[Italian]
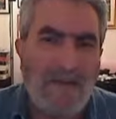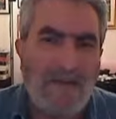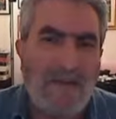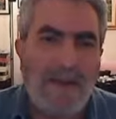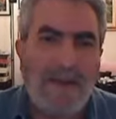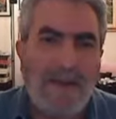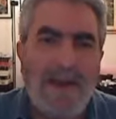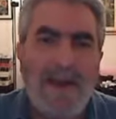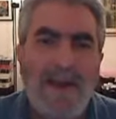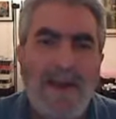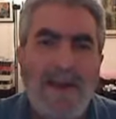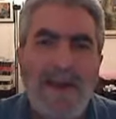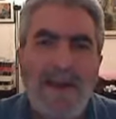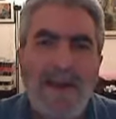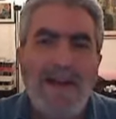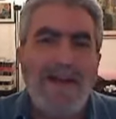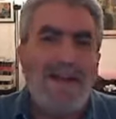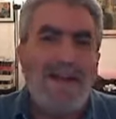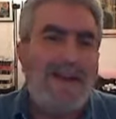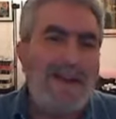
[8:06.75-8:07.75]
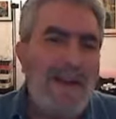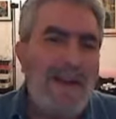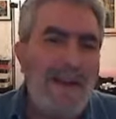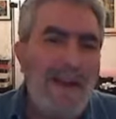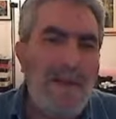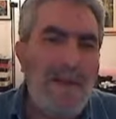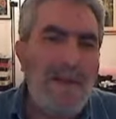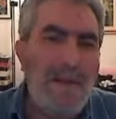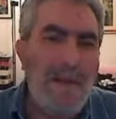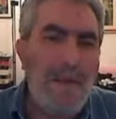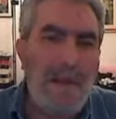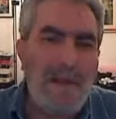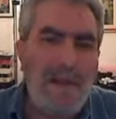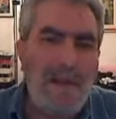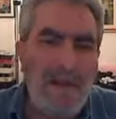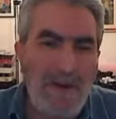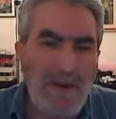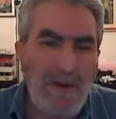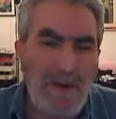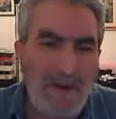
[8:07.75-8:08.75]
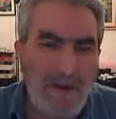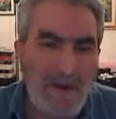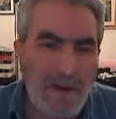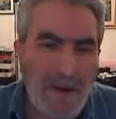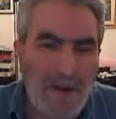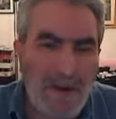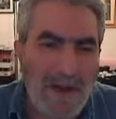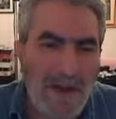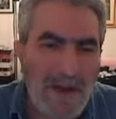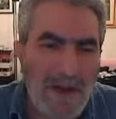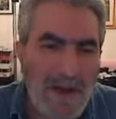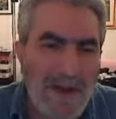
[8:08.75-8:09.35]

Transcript: perché se nel momento in cui